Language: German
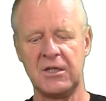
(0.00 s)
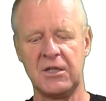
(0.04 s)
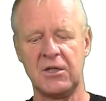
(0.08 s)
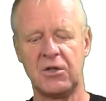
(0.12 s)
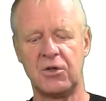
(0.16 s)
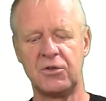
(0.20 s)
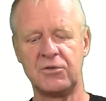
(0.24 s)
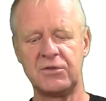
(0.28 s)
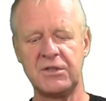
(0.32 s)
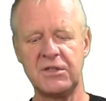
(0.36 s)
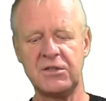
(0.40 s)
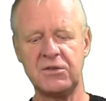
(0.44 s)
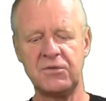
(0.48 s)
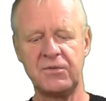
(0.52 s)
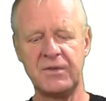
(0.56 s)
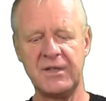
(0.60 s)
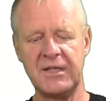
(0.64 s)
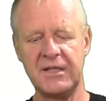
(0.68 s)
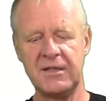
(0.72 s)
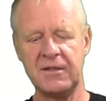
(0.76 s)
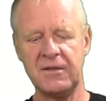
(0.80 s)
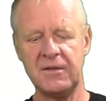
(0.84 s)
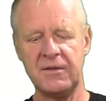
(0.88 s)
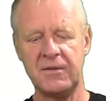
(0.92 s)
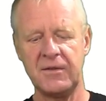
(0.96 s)
Und
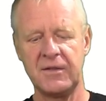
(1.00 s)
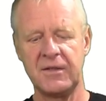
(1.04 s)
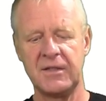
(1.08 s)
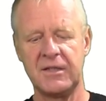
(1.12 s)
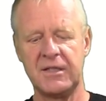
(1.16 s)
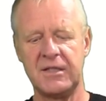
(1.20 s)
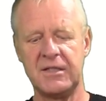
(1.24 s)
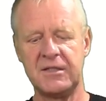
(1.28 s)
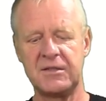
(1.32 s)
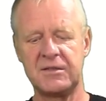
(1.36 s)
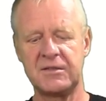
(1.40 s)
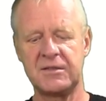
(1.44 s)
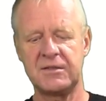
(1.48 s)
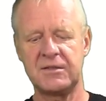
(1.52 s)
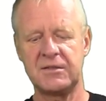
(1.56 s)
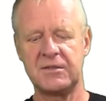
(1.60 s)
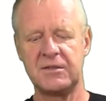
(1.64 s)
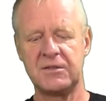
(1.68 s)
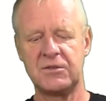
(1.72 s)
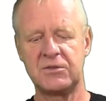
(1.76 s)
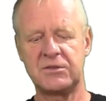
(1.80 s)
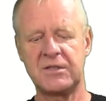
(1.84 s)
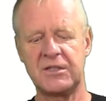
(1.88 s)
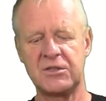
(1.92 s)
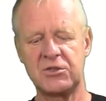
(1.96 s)
deswegen
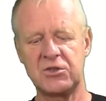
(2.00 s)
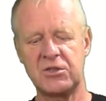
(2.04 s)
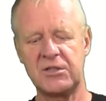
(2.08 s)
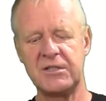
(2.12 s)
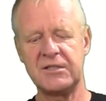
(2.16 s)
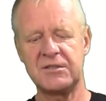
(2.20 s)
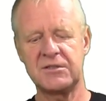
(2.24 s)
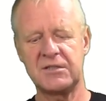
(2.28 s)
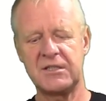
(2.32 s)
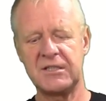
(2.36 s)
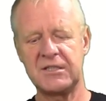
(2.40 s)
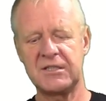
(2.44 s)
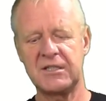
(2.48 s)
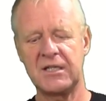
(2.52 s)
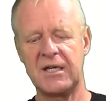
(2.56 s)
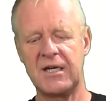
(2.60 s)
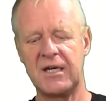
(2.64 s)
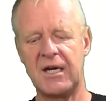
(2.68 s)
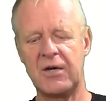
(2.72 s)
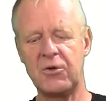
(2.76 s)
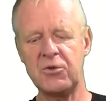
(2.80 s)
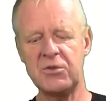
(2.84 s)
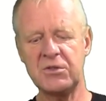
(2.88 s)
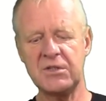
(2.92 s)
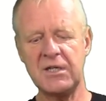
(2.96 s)
ist dann schließlich
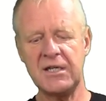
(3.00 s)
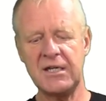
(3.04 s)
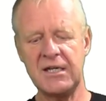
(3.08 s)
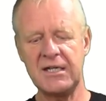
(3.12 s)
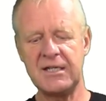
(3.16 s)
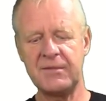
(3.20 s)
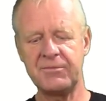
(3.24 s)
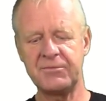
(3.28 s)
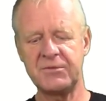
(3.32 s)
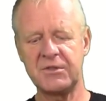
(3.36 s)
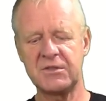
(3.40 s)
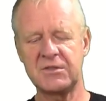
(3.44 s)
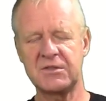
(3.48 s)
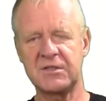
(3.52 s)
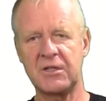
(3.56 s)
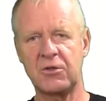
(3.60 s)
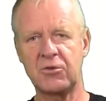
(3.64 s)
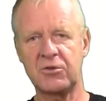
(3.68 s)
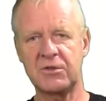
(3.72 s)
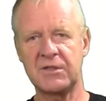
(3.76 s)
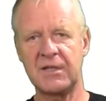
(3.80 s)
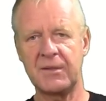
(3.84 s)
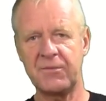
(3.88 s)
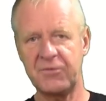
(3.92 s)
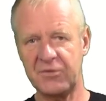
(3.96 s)
außerhalb des
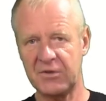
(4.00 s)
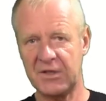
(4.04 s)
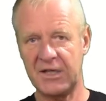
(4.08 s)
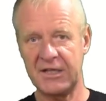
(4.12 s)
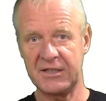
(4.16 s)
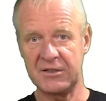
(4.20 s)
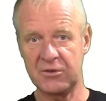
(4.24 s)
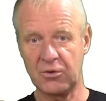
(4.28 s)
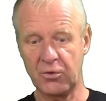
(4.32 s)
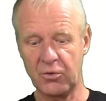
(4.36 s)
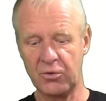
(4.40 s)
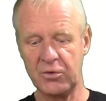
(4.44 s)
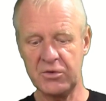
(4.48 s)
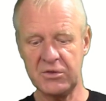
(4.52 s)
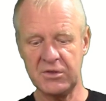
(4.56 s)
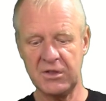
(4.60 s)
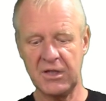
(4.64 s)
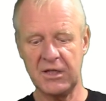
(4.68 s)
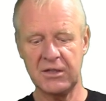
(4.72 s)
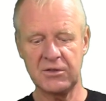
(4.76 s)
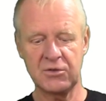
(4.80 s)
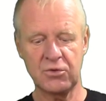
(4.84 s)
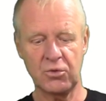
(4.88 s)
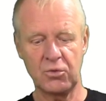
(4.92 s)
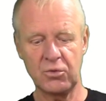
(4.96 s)
Saugnapfs ein
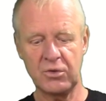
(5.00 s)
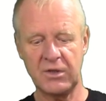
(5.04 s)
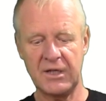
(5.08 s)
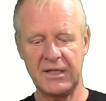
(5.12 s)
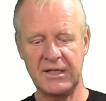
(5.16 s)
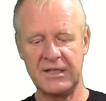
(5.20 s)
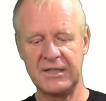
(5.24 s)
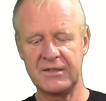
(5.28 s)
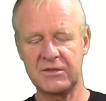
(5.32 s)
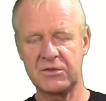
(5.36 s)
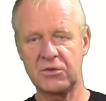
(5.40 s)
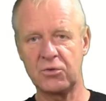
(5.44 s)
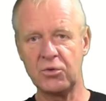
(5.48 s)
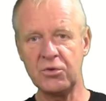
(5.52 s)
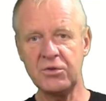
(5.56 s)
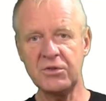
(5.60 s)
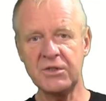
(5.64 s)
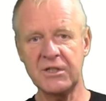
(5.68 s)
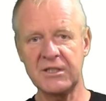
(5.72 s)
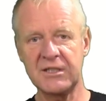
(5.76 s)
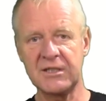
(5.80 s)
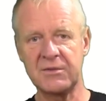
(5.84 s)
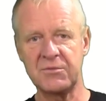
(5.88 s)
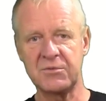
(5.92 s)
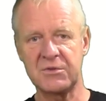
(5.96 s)
größerer Druck als
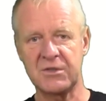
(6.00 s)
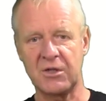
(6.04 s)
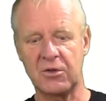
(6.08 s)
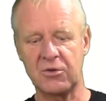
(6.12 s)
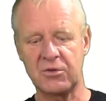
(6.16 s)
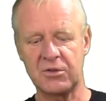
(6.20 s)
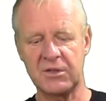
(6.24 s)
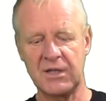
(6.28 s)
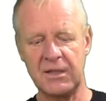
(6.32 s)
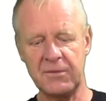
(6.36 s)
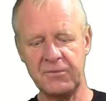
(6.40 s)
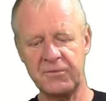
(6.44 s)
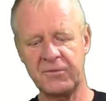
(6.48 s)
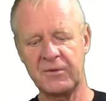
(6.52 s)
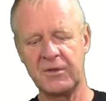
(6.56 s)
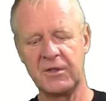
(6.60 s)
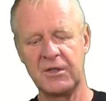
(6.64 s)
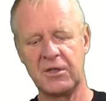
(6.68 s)
unter dem Saugnapf